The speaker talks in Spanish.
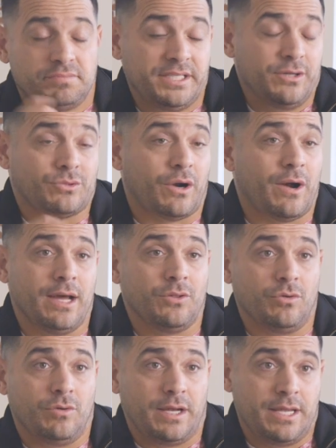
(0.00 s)
sigo
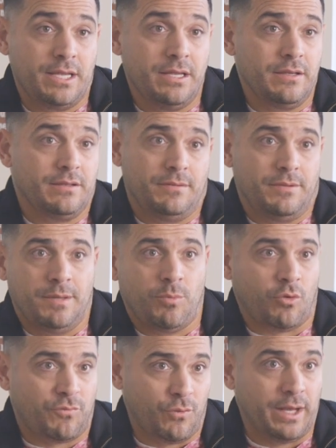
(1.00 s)
trabajando aquí y
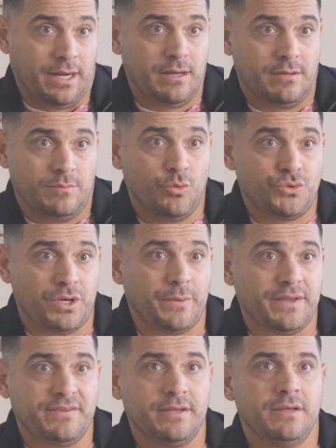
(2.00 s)
por fuera muchas
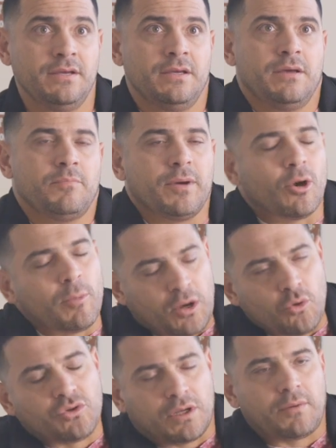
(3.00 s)
veces, pero me
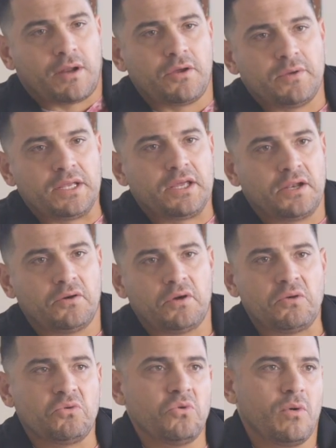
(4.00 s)
gusta para vivir. Creo
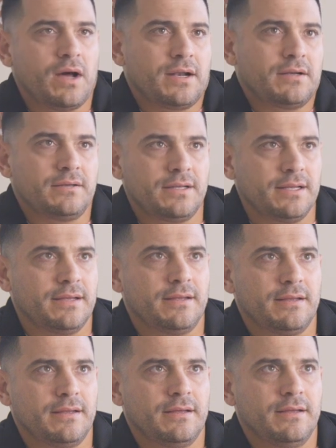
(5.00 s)
que es un lugar
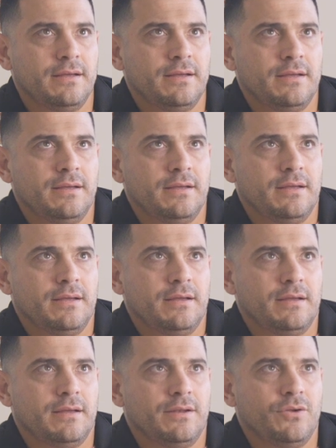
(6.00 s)
que
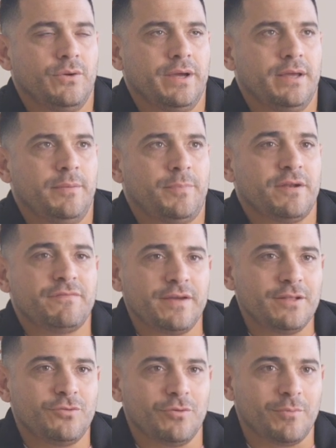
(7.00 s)
eh, no es
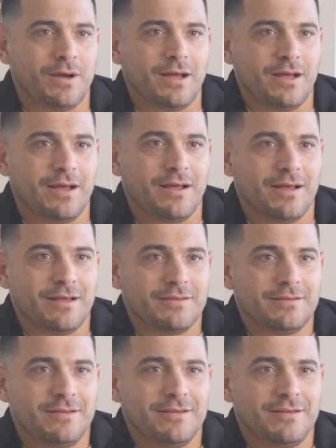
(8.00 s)
perfecto, más,